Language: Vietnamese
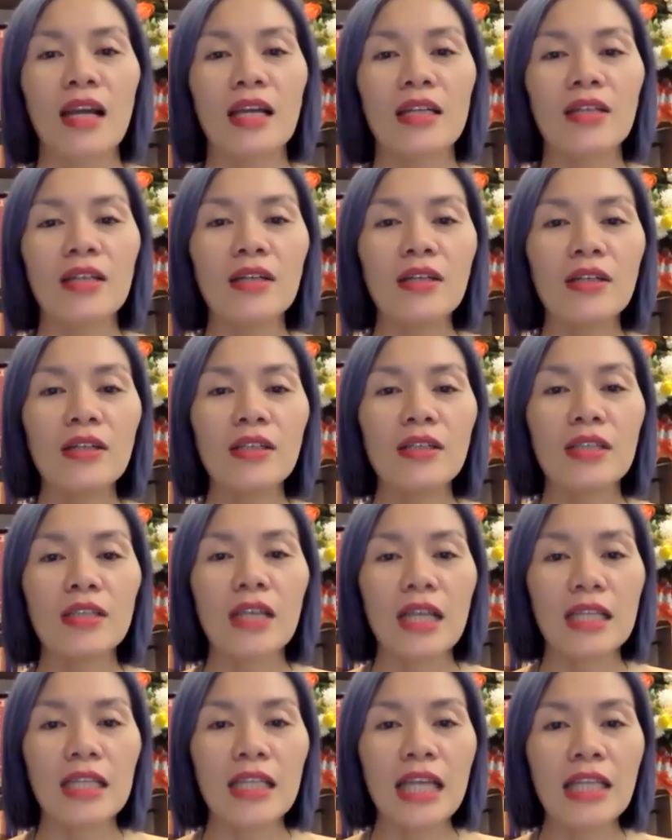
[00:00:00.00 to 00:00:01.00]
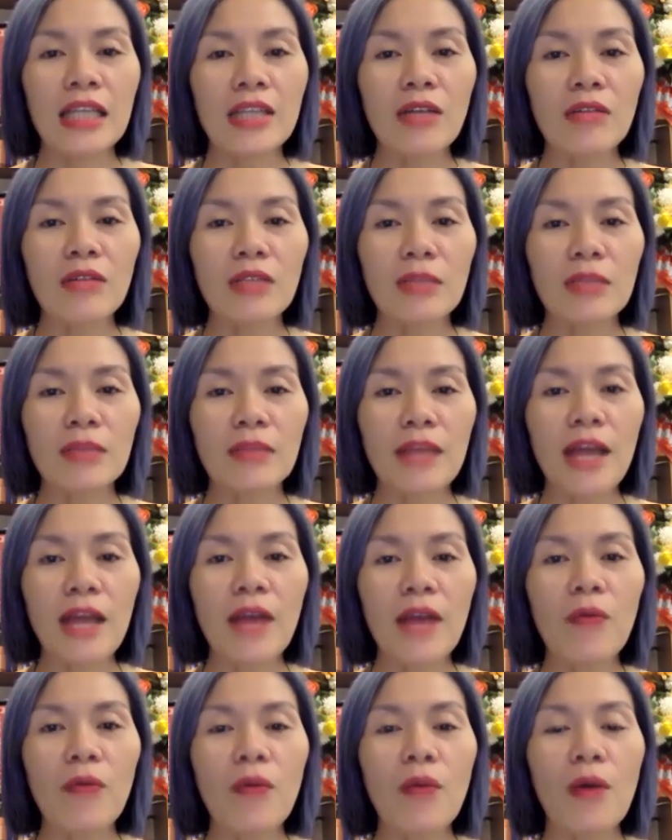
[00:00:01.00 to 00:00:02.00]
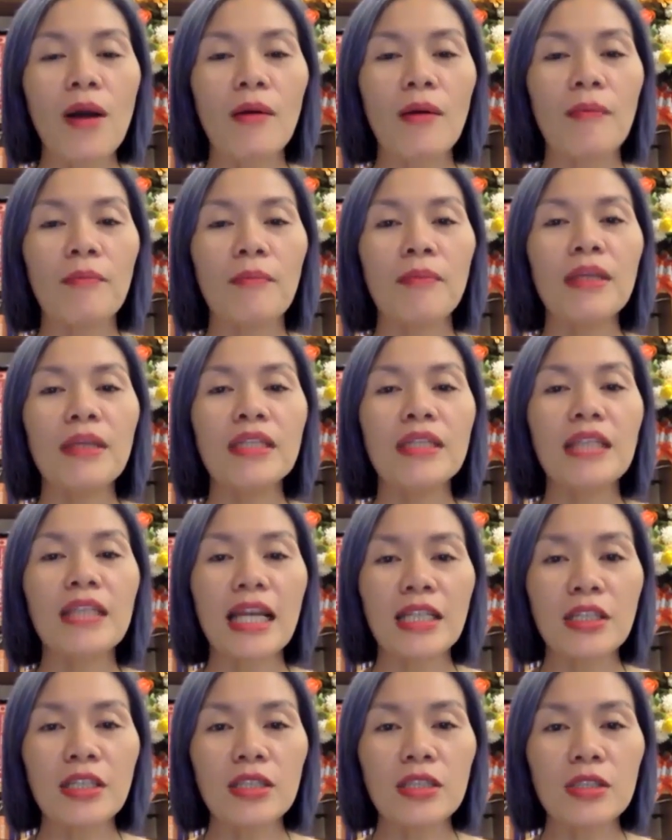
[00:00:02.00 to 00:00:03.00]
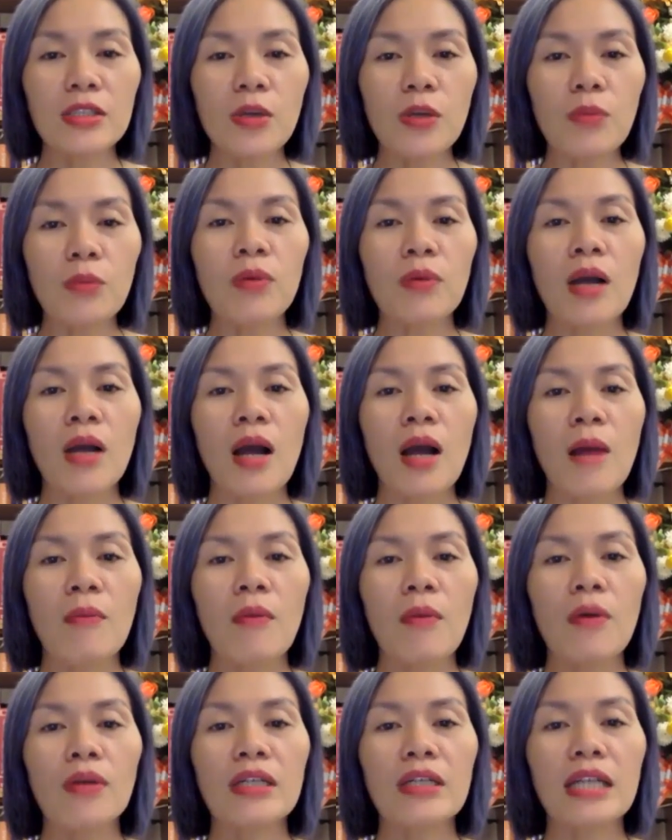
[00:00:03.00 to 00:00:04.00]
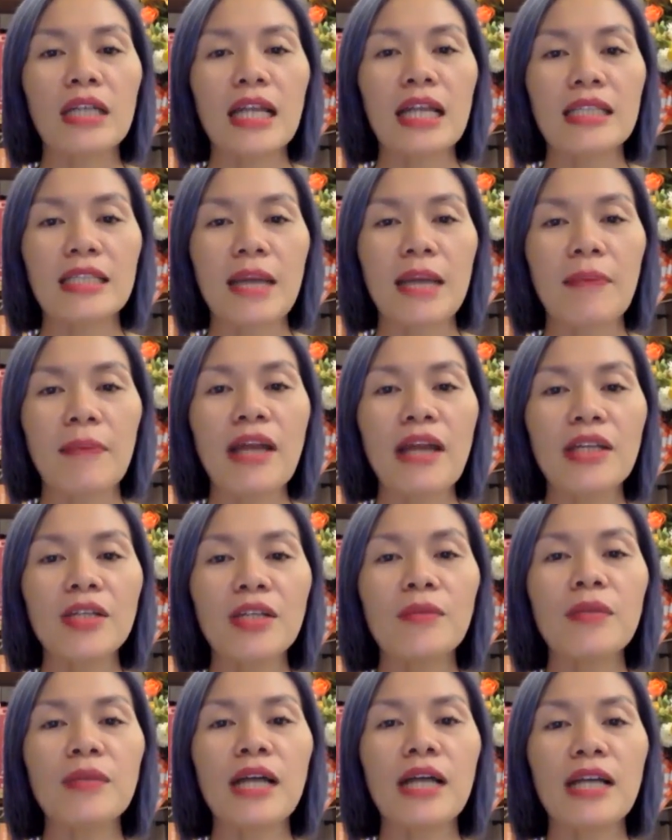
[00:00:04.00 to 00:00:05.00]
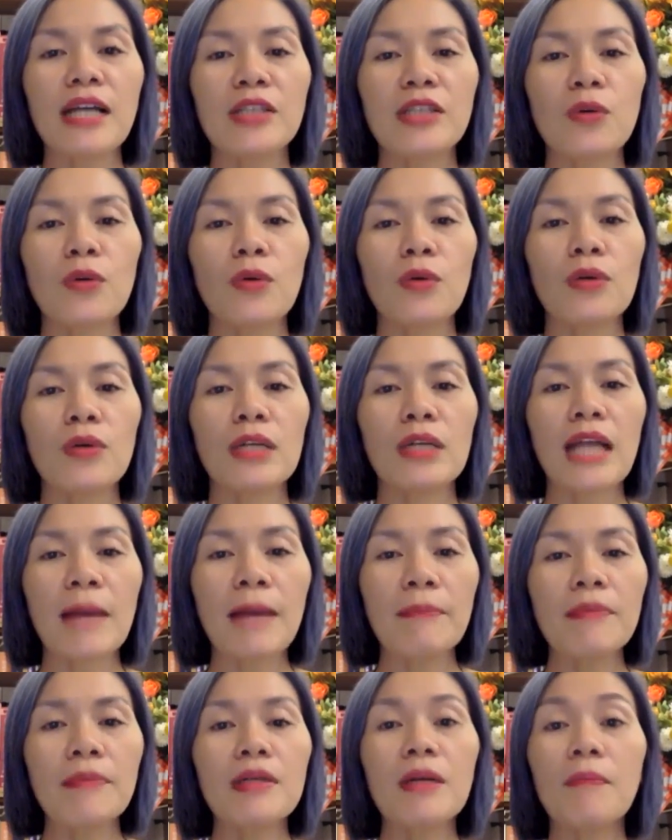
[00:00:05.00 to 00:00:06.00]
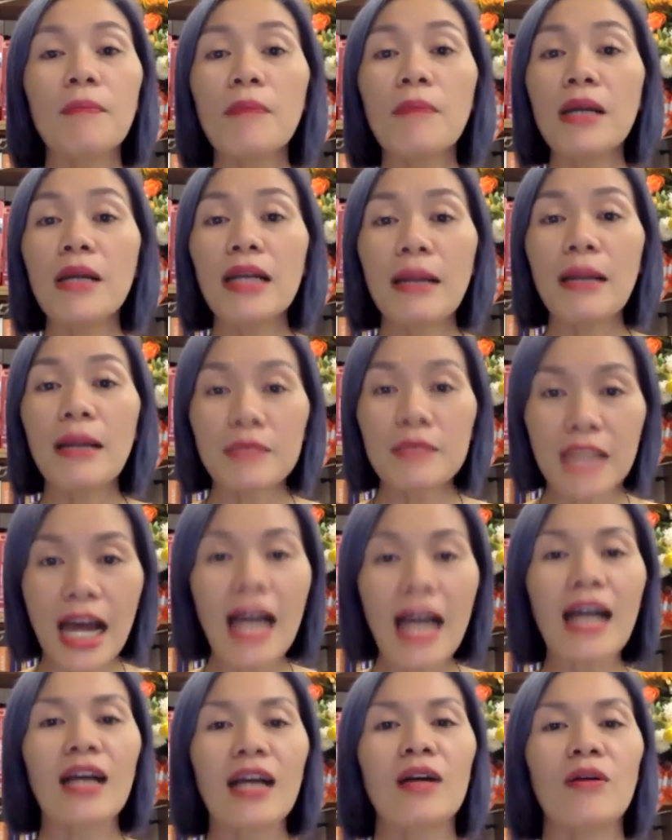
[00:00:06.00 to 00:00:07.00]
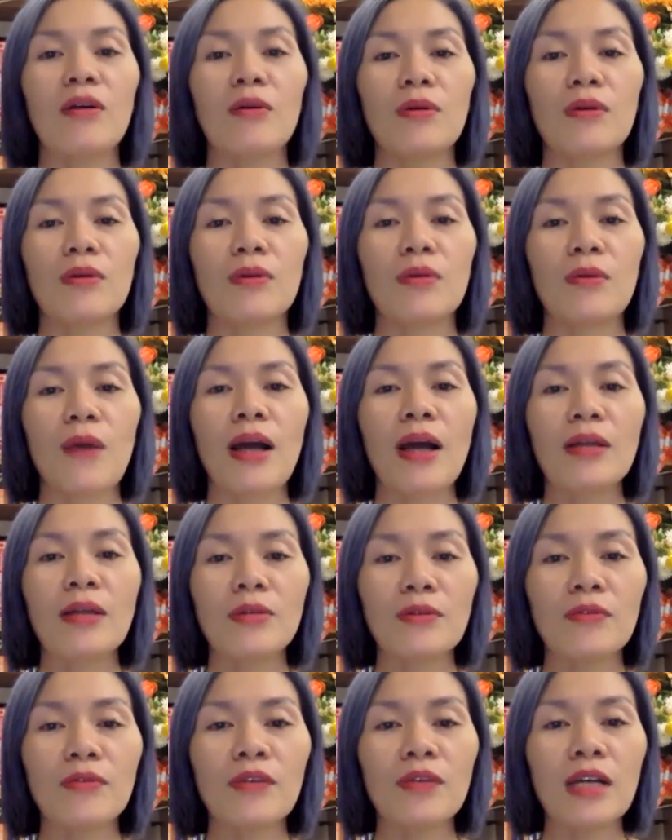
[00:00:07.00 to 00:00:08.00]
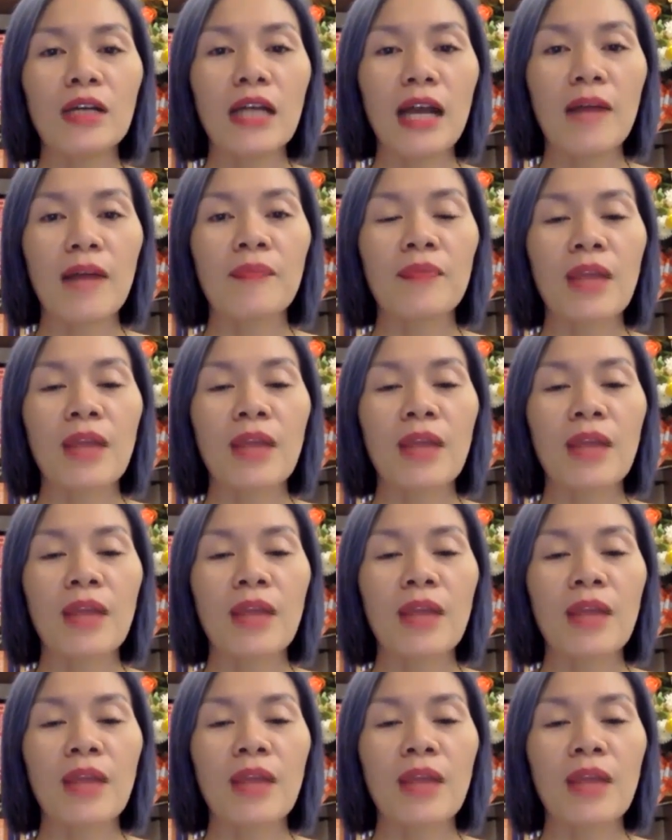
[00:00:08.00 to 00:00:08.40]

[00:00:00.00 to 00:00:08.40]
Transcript: Rồi, thành công tiếp theo của Miss Thanh Trúc. Một là chép livestream ngày số năm được mười lăm trang. Quá tuyệt vời ạ.